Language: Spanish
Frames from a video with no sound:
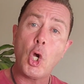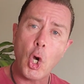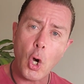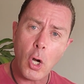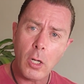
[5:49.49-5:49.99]

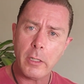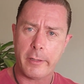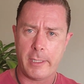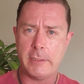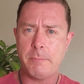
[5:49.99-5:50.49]

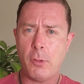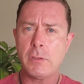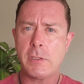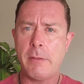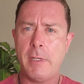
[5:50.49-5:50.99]

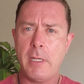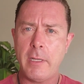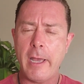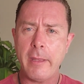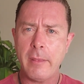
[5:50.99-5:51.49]

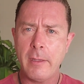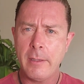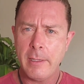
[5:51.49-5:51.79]
corresponsabilidad,